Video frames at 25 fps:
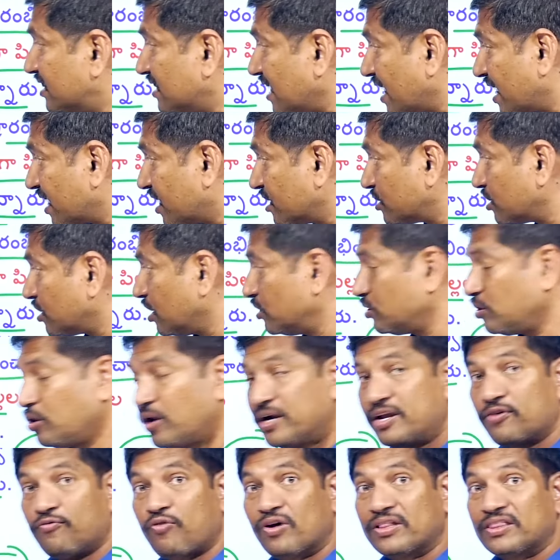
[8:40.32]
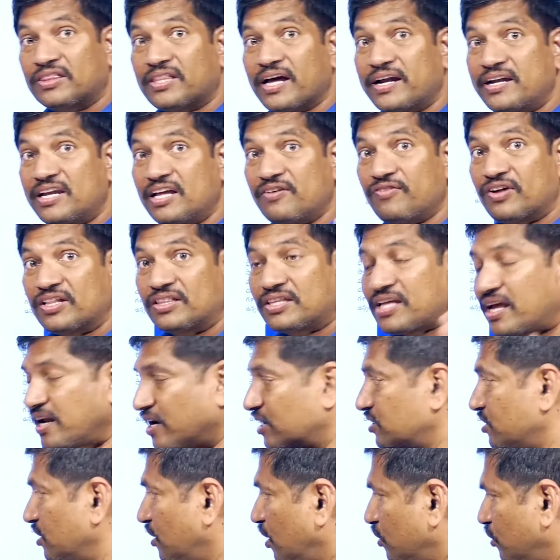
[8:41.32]
తరగతి గదులు అంటే వన్ థర్టీ వన్
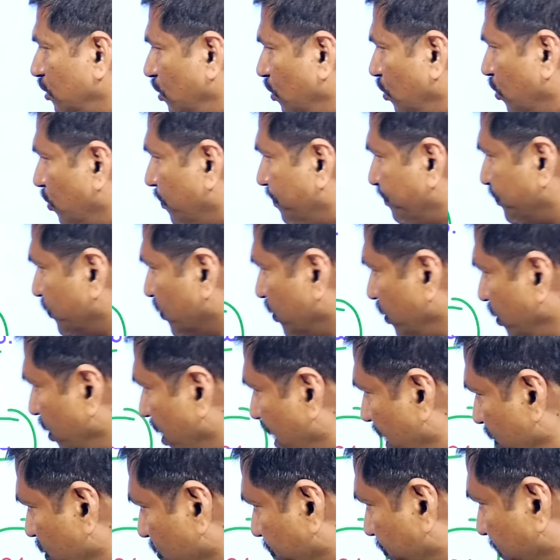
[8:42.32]
తరగతి గదులు ఏడు